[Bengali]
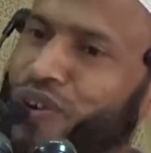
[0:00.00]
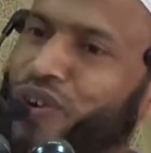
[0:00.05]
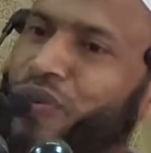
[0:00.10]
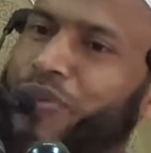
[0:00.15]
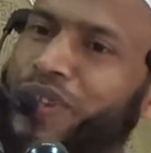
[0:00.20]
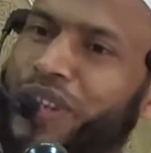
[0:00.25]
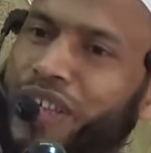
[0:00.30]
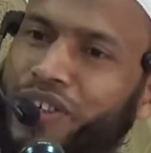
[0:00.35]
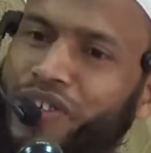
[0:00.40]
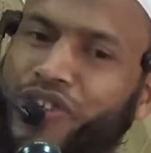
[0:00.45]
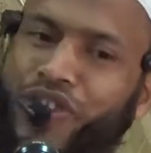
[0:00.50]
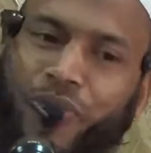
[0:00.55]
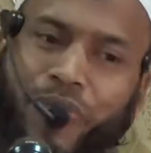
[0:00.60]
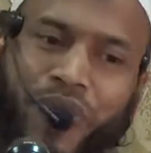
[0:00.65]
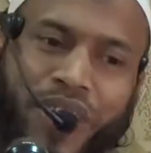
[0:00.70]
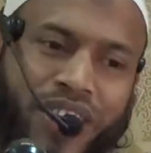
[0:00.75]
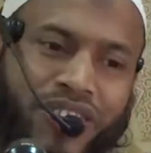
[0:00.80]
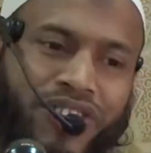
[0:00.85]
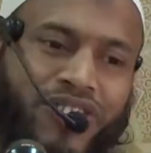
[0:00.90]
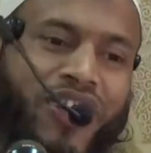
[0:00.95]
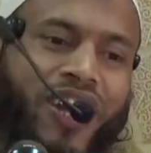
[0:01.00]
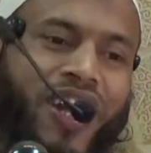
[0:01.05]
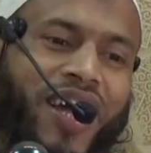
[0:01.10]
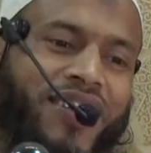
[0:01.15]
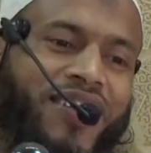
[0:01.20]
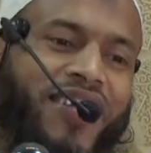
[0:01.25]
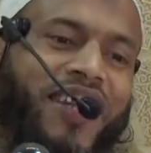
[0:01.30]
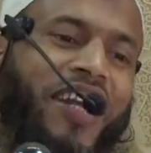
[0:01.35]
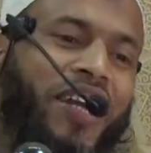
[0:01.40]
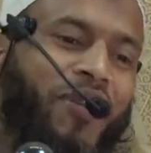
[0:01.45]
নবীদের সময়ে
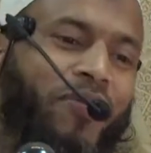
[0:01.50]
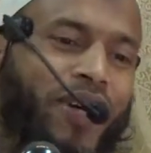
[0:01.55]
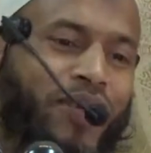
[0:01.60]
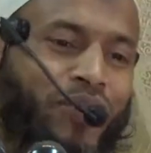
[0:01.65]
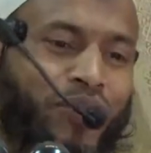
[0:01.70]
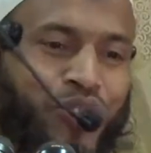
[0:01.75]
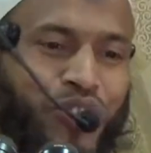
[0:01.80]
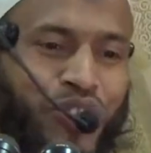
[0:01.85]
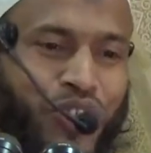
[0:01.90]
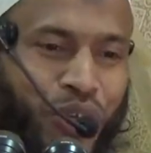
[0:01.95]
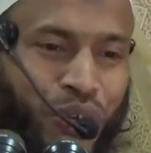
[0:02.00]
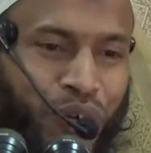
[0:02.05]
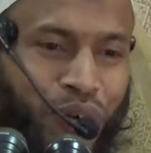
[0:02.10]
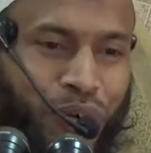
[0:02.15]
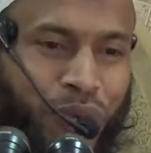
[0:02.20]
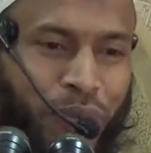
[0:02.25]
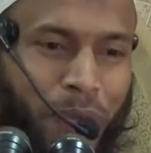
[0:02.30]
সালাতের আবাদত ছিল